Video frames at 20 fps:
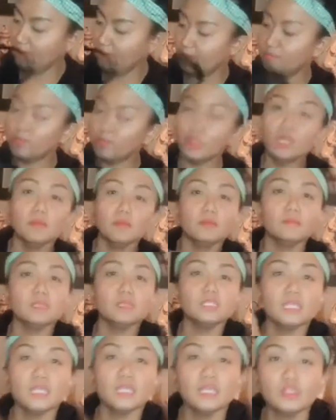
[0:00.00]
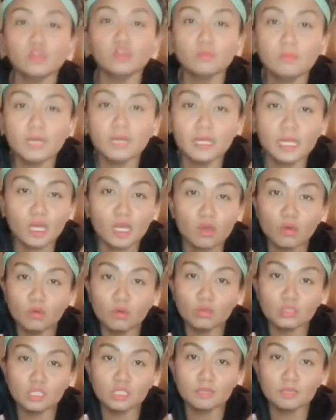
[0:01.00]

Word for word: hindi naman maselan yung mga anak ko sa